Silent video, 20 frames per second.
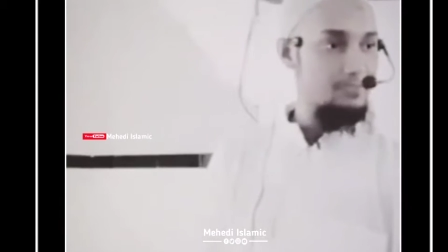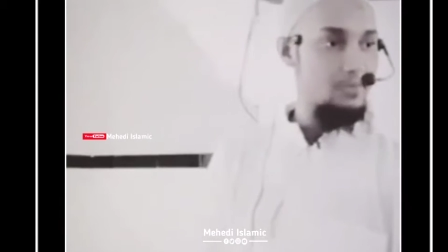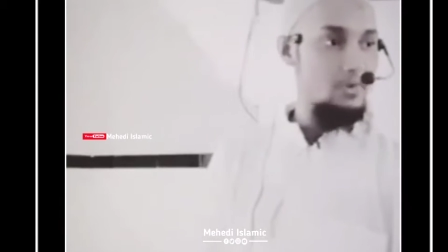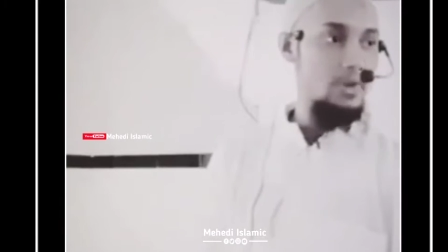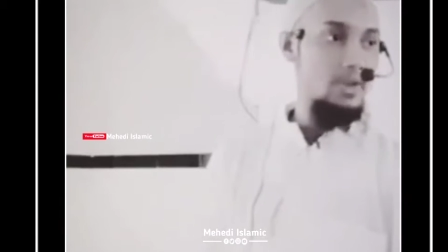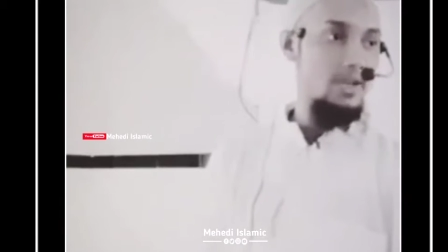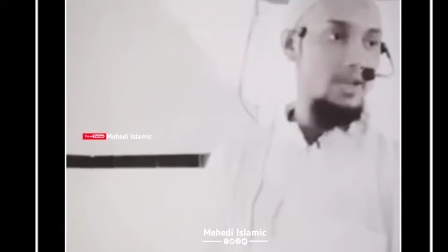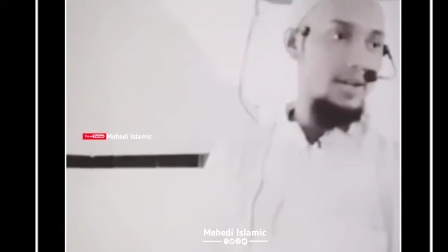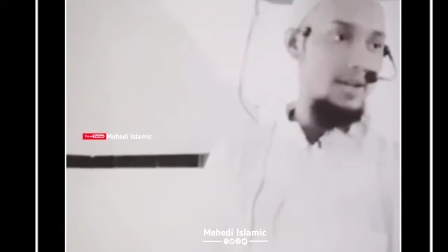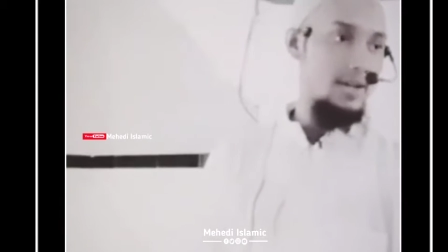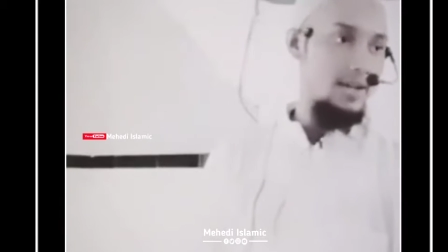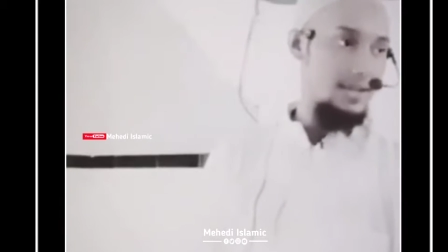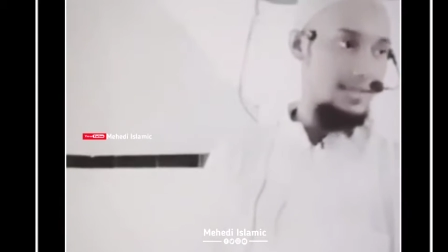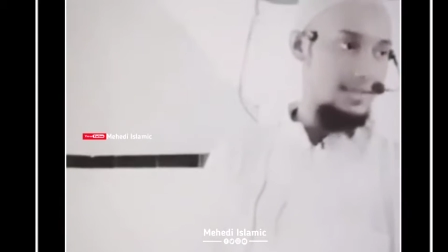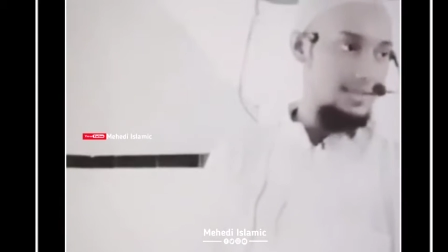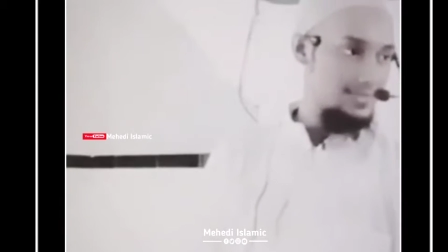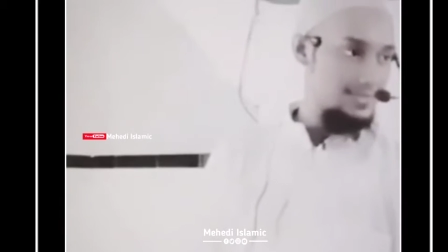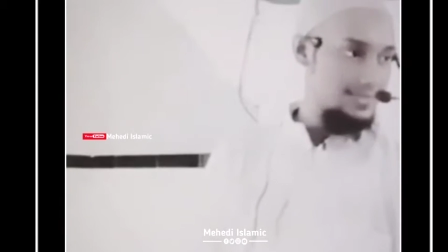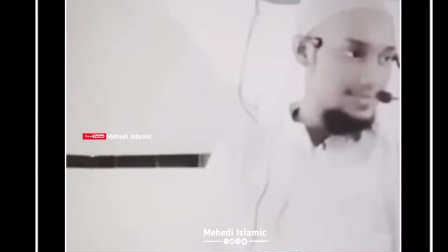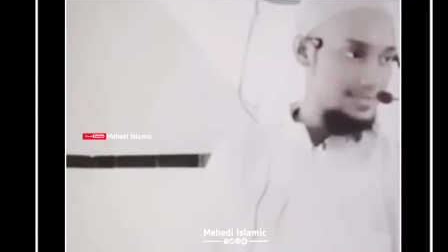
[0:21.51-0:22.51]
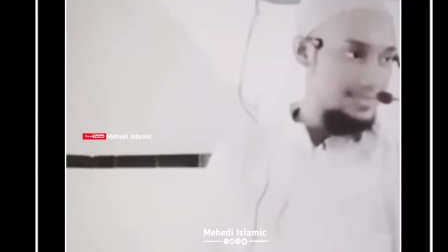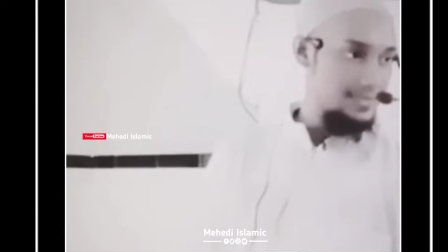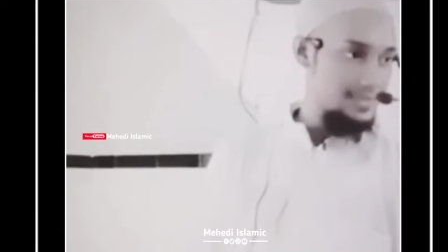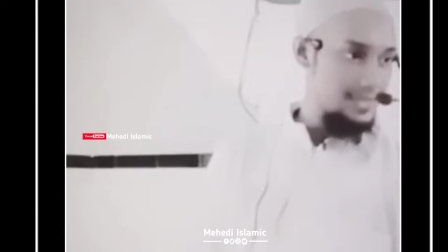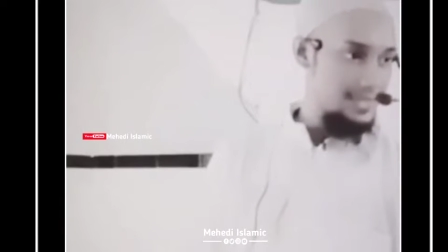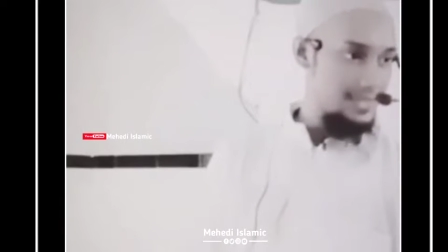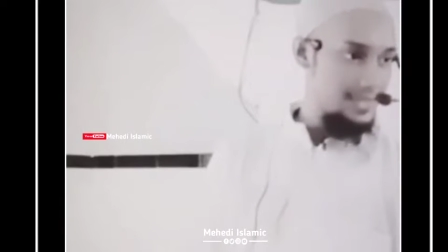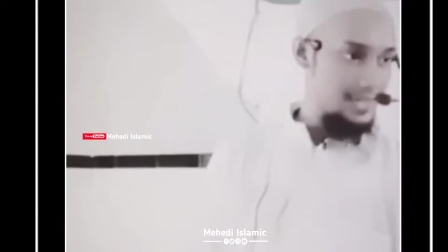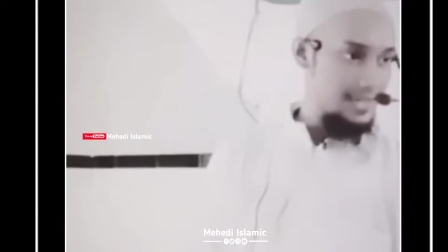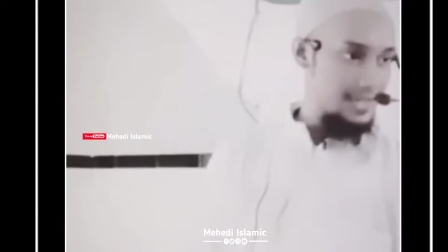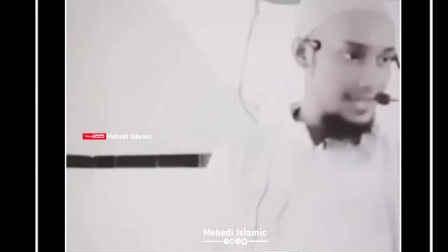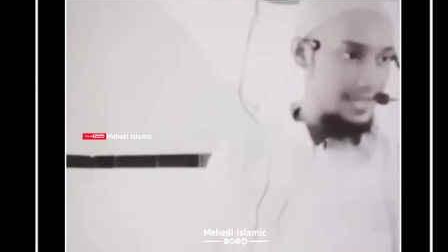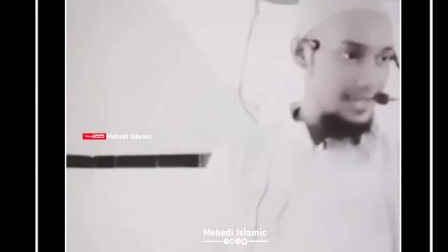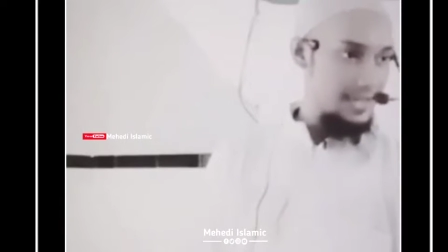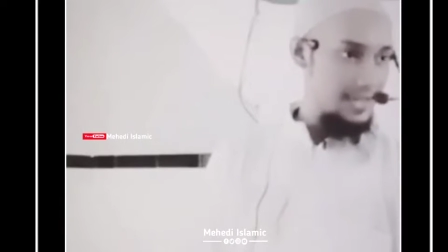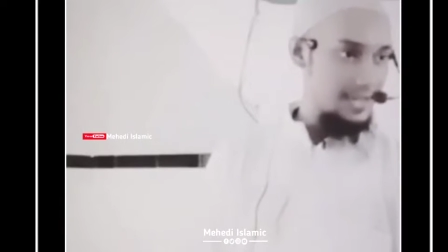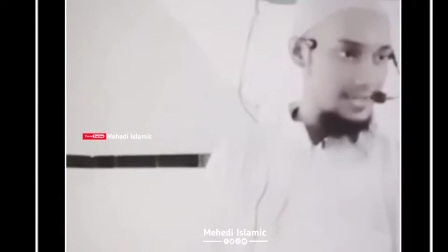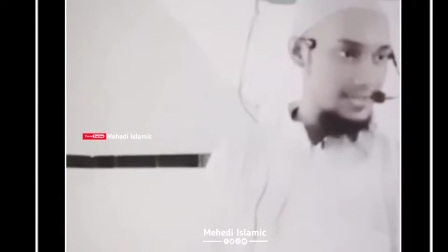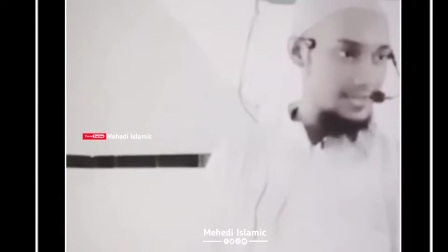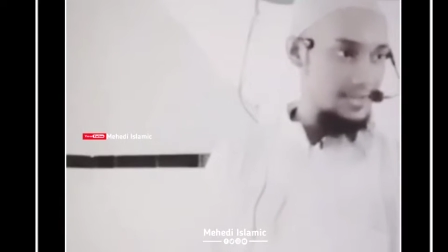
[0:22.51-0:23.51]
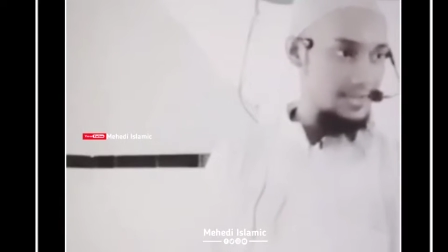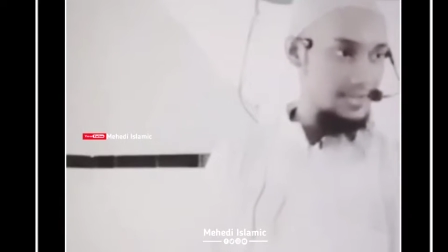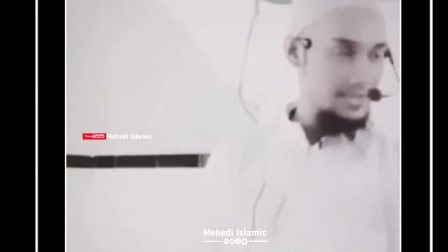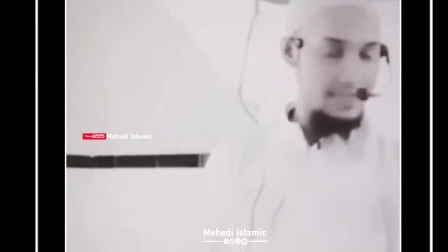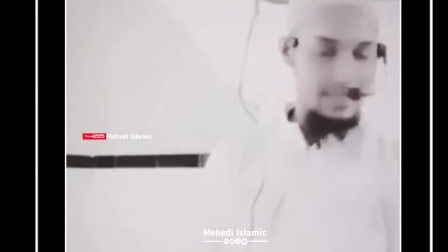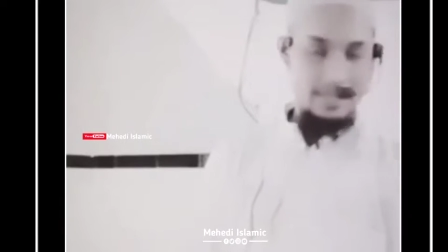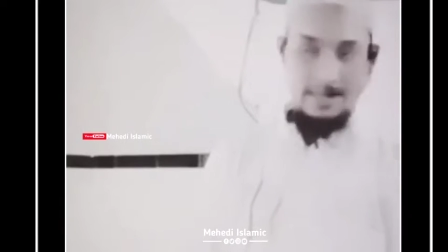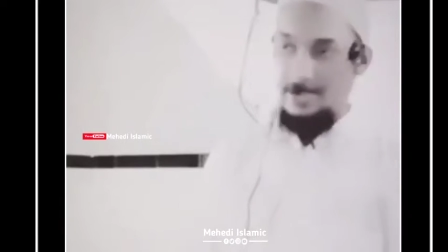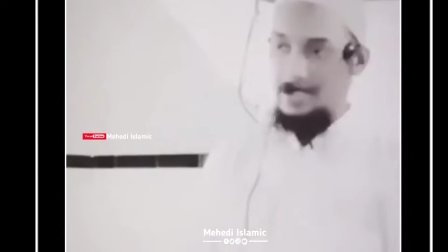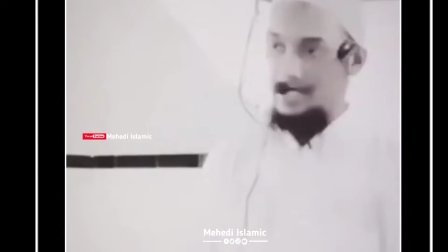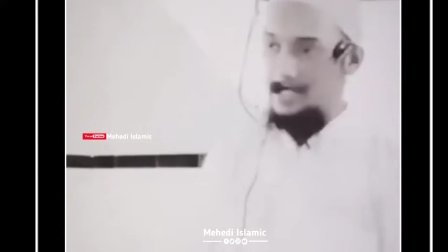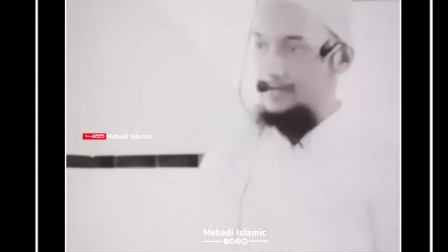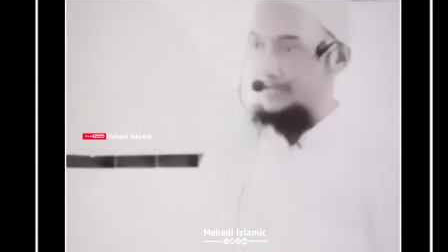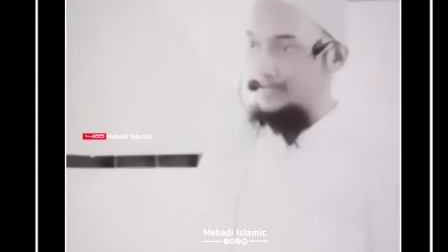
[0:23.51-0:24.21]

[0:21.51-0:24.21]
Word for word: মহিলা এক শ্রেণীর নারী